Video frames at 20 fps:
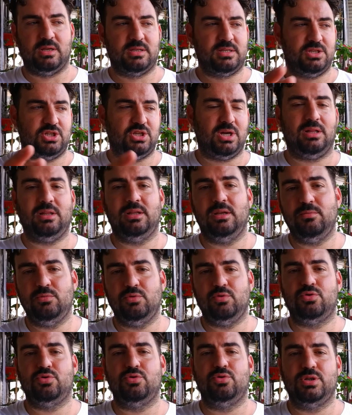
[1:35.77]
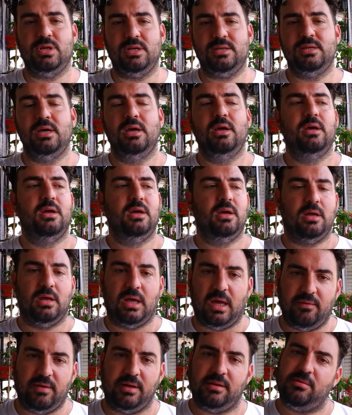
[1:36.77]
E, sıcaklığı mı düşüreceğiz?
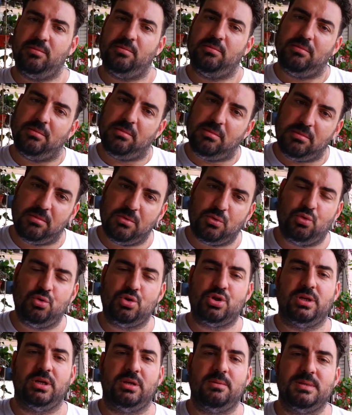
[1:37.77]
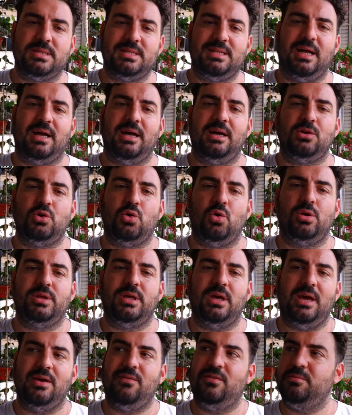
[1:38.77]
Evet kuşlarımızı daha
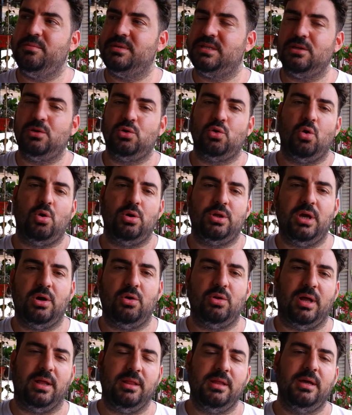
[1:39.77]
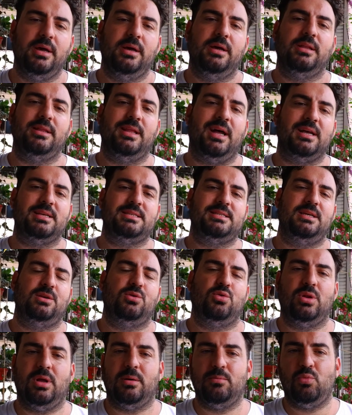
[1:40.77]
gölge evimizin gölge olan daha
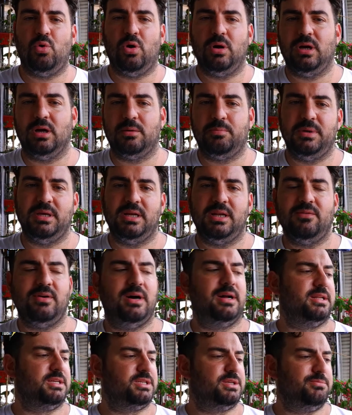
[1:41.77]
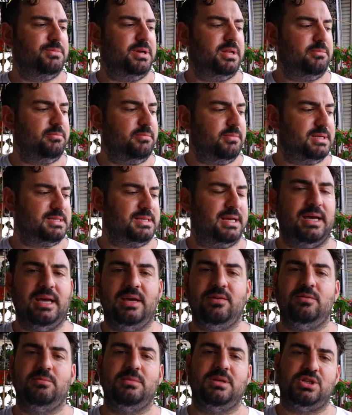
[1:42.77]
serin olan muhakkak bir yeri vardı. Şimdi benim mesela
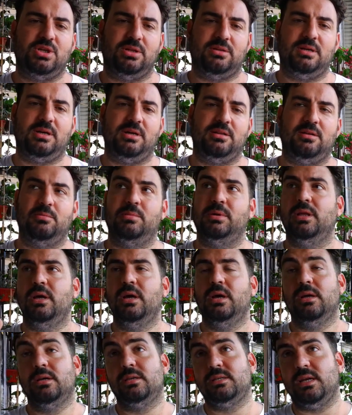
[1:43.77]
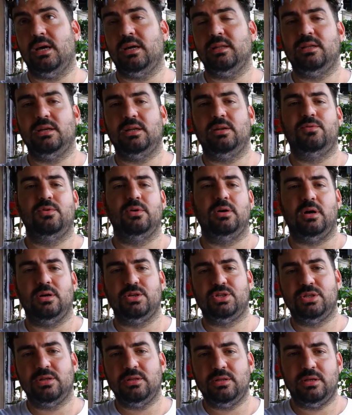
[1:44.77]
evimde çatı katımın sağ tarafı
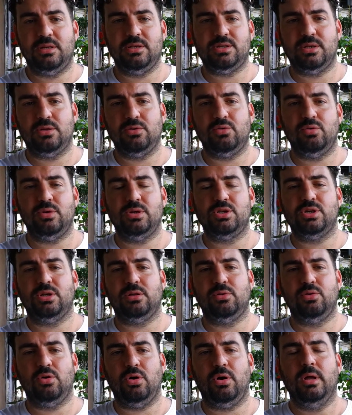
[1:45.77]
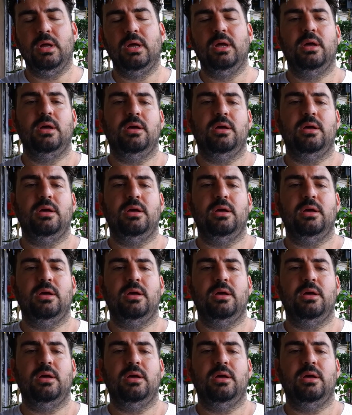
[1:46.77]
aşırı derecede güneş alıyor